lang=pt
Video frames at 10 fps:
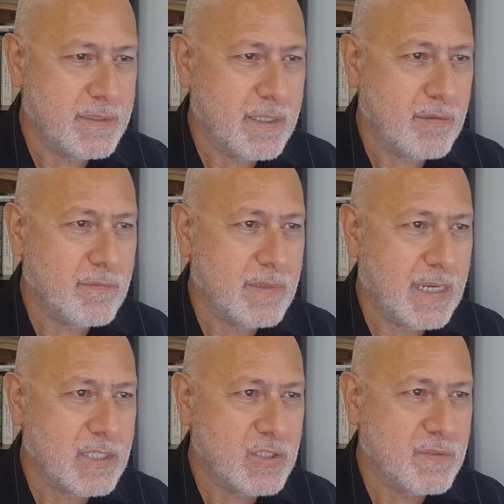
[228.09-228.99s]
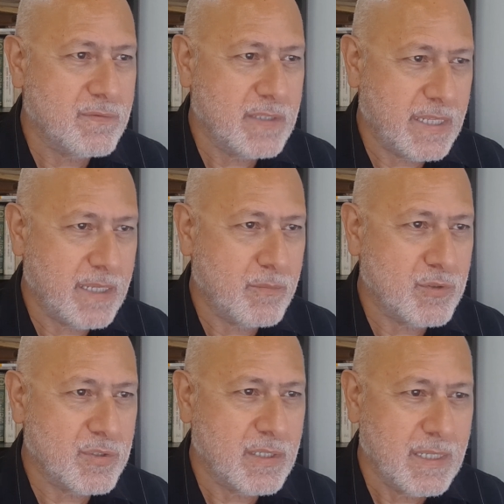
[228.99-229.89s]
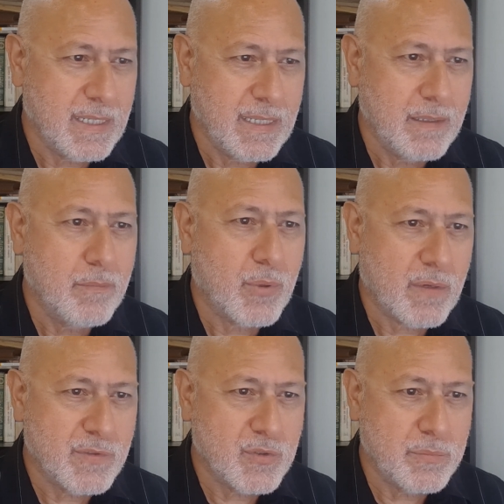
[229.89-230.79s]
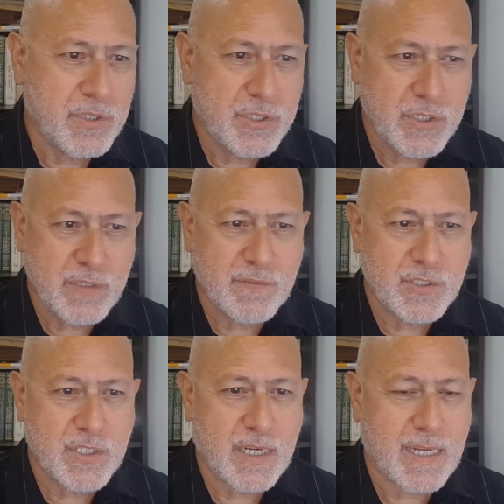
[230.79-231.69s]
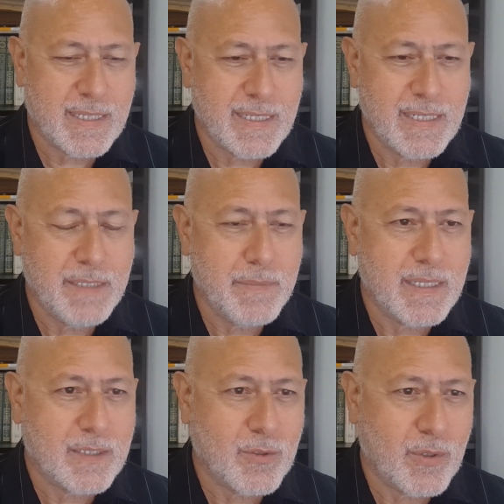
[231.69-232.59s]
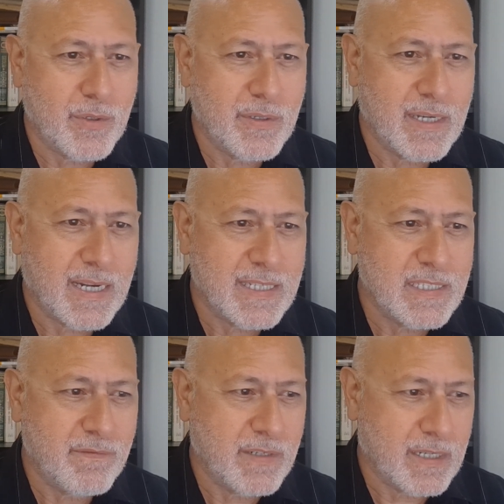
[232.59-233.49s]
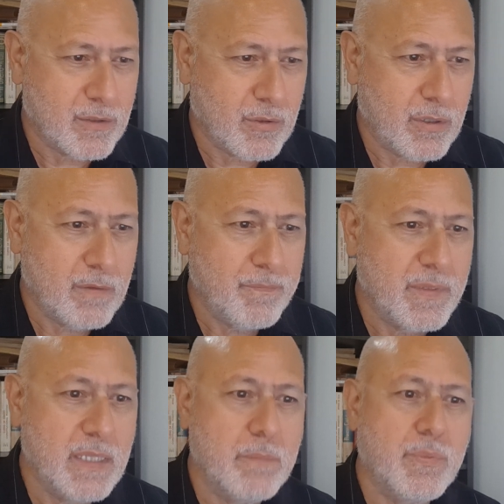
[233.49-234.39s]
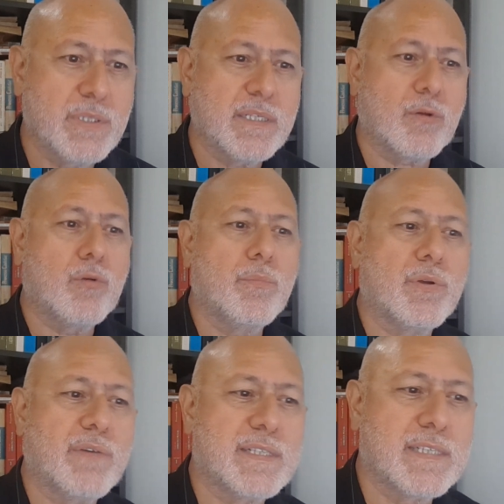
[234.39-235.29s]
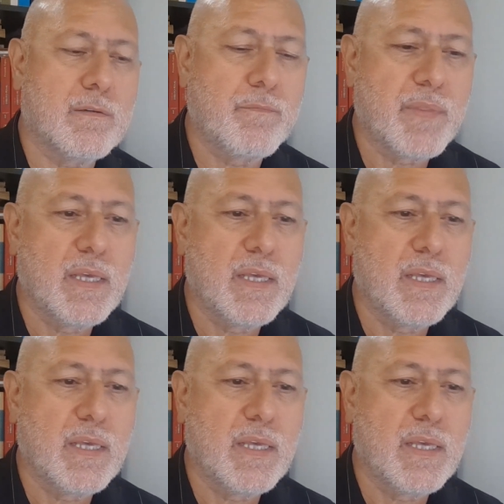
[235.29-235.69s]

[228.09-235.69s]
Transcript: Então, as, teremos provas objetivas de caráter eliminatório e classificatório e depois a comprovação